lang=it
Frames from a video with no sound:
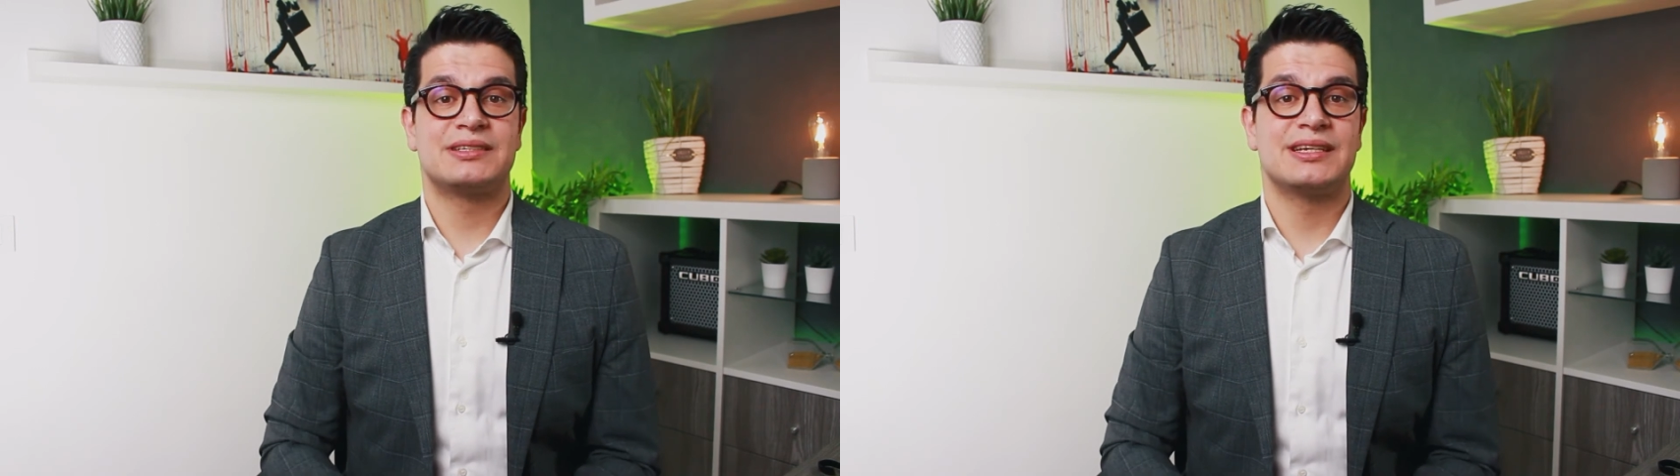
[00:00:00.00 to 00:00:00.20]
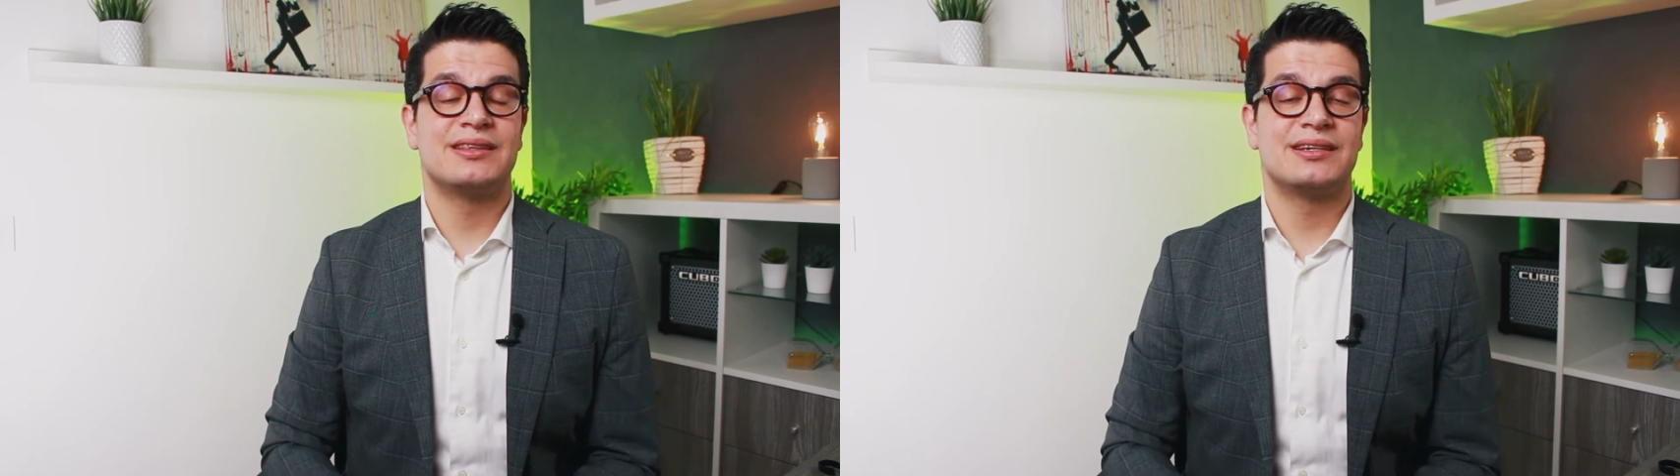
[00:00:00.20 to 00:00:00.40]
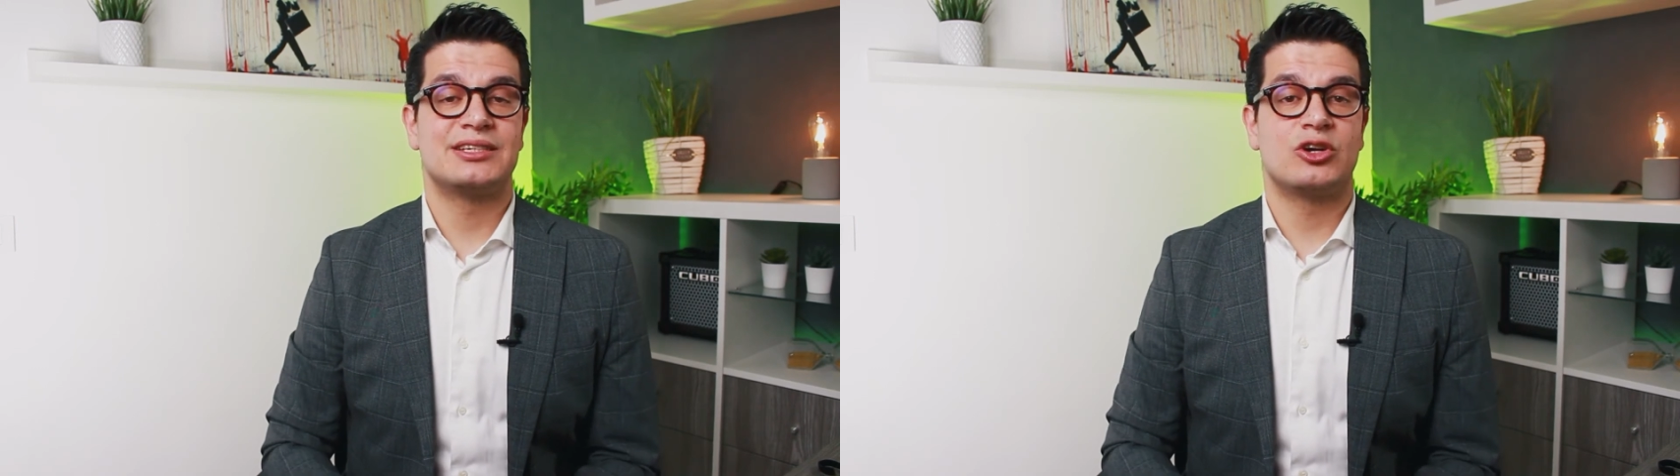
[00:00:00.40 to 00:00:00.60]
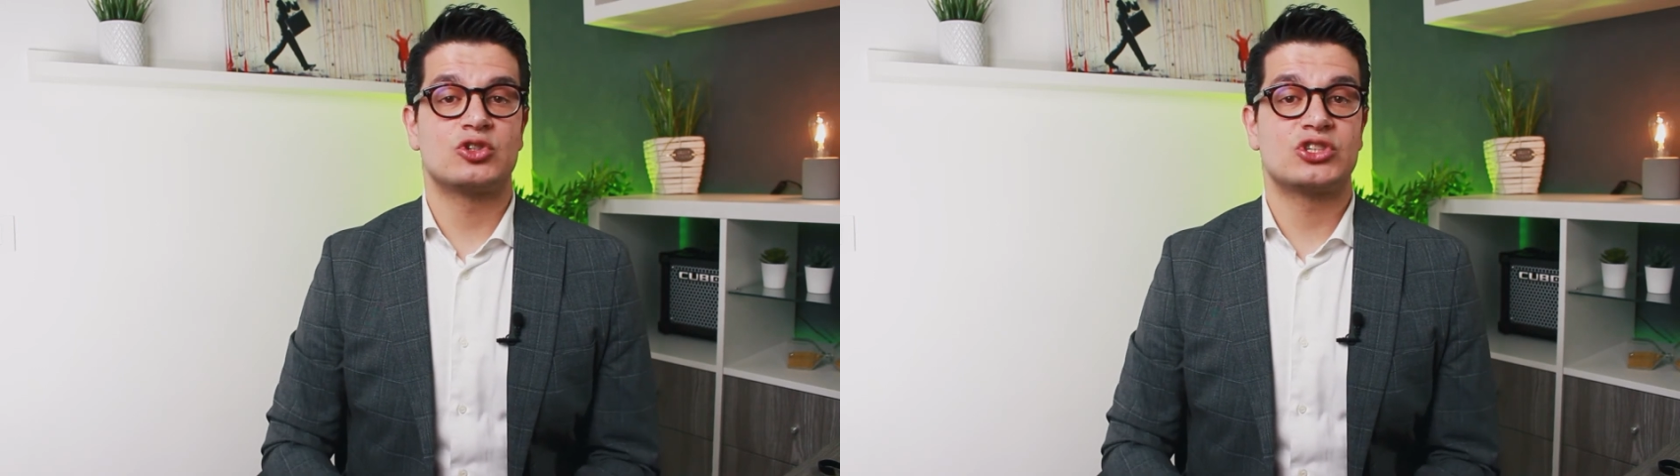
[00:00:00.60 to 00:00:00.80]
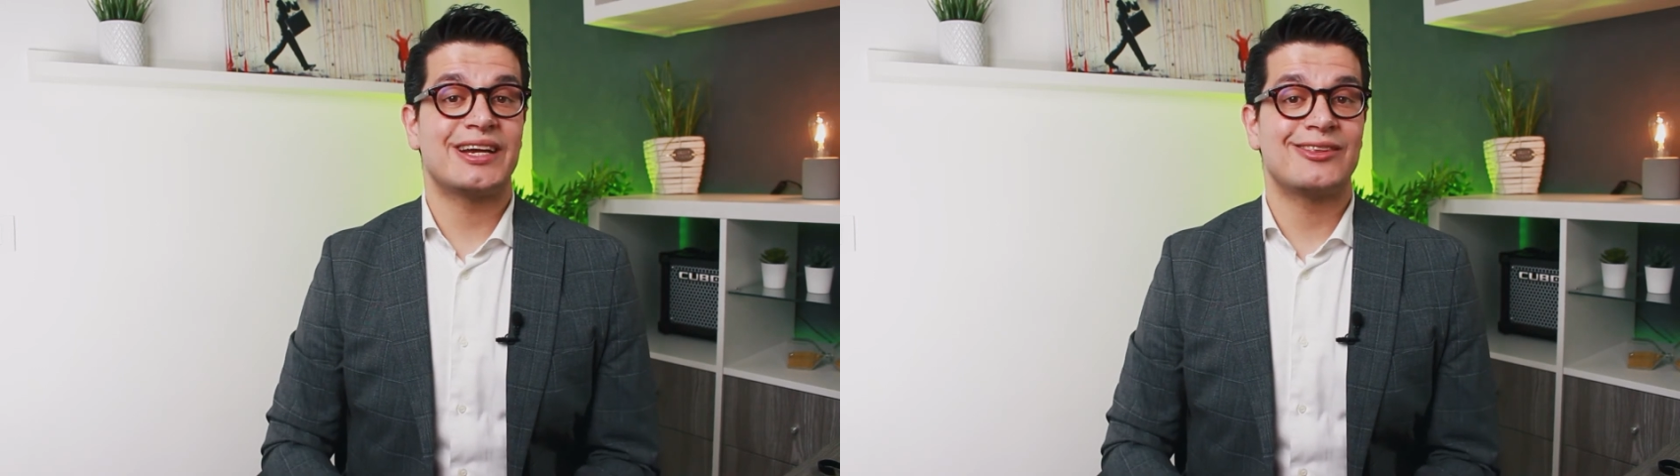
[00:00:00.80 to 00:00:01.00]
sentirsi
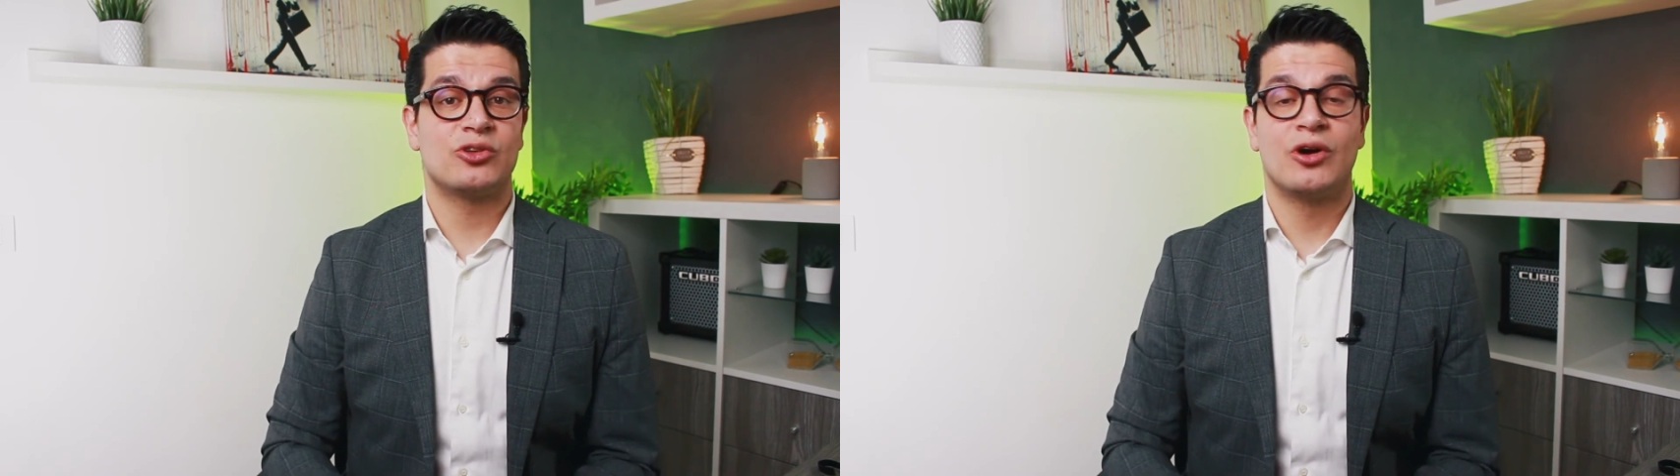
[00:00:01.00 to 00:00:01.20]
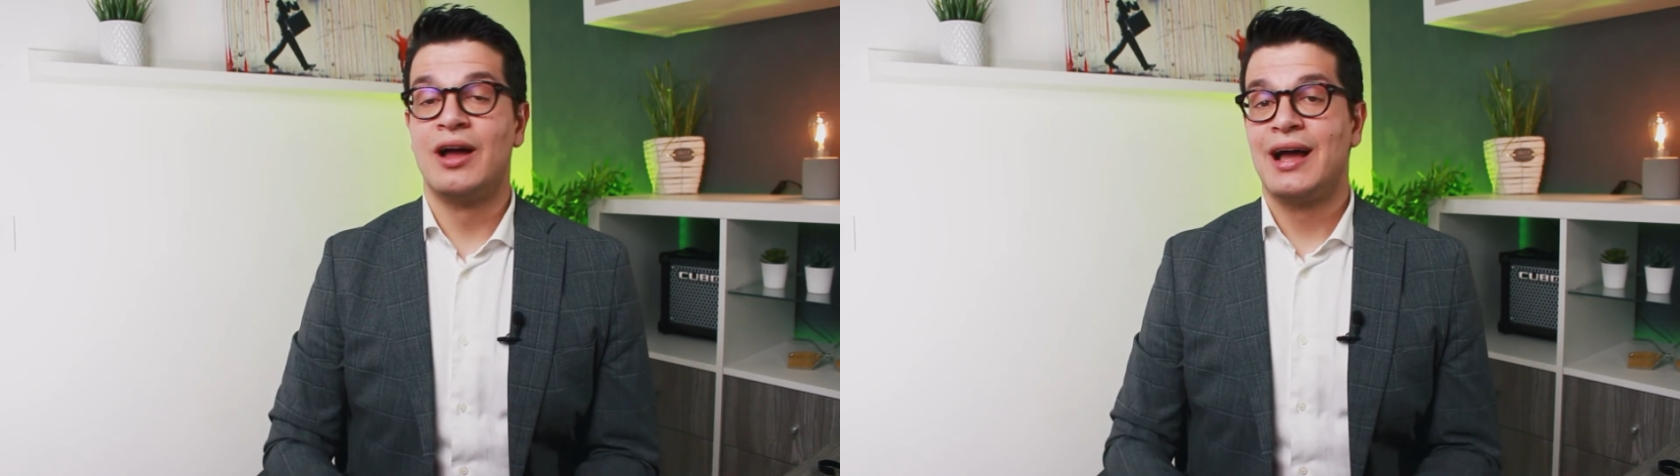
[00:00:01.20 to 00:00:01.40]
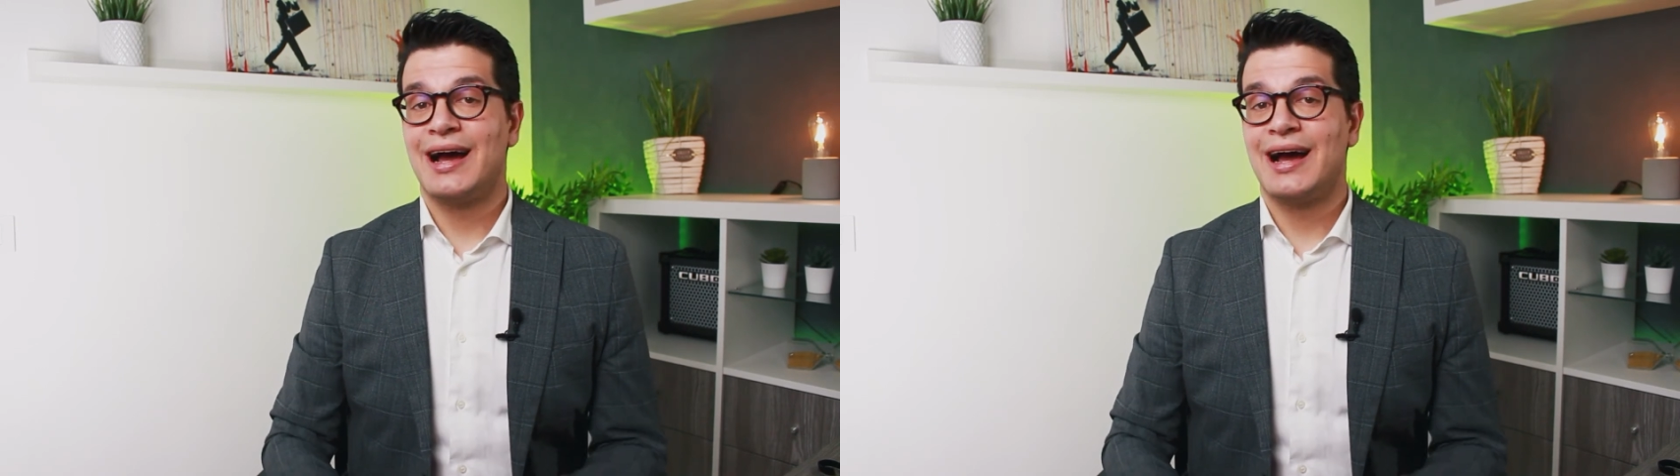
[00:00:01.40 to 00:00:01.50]
costretto